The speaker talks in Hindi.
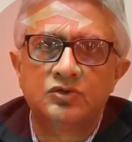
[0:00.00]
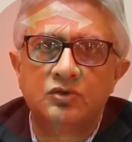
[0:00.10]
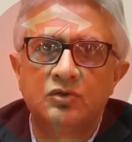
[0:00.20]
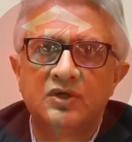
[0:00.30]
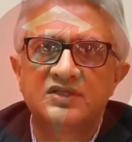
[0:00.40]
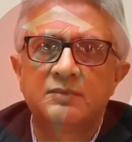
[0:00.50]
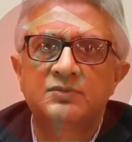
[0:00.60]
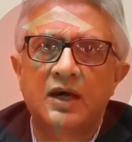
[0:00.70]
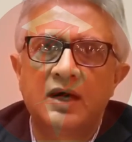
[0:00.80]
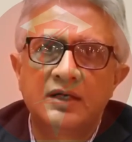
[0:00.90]
जो इस
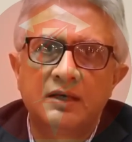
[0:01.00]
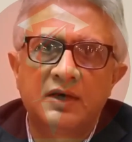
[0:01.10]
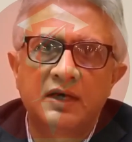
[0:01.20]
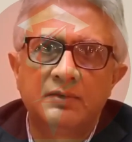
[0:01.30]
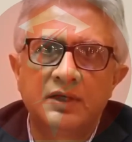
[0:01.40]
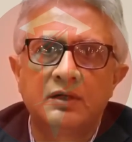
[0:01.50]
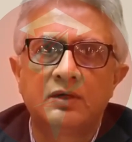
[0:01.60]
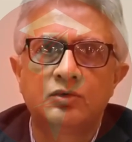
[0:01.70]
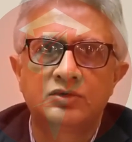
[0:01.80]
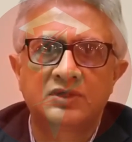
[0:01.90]
इम्तहान के बारे में
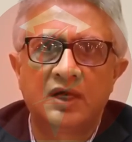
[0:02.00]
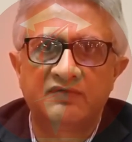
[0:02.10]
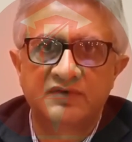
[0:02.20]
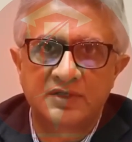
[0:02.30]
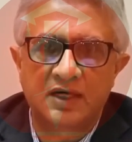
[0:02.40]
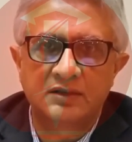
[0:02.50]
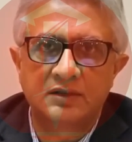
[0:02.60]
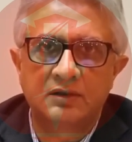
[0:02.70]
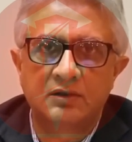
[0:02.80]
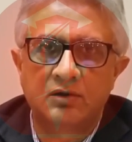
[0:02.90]
कुछ तहफ़ात